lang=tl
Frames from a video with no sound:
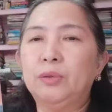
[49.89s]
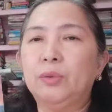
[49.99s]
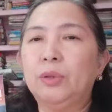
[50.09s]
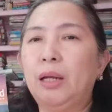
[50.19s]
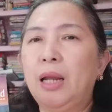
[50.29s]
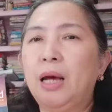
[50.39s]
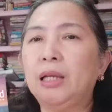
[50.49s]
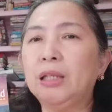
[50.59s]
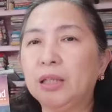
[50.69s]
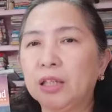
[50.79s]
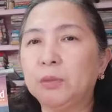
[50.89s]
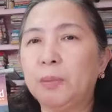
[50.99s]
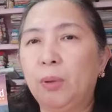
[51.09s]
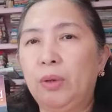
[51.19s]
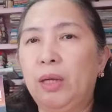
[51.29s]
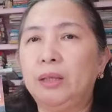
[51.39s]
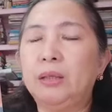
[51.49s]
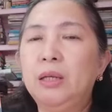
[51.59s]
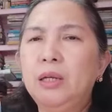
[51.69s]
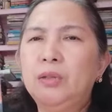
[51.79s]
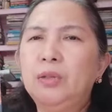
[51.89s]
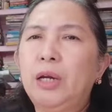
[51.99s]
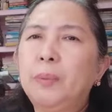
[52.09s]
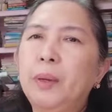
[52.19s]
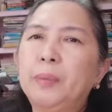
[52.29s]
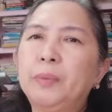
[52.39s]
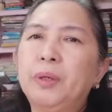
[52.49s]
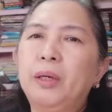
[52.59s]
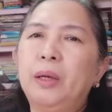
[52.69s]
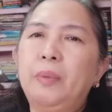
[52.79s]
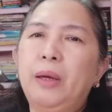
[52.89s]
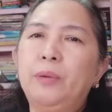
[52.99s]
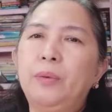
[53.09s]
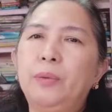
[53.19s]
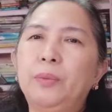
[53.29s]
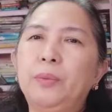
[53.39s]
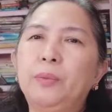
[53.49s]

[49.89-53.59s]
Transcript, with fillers: So, kailangan i-touch pa ulit. So, I remember uh, merong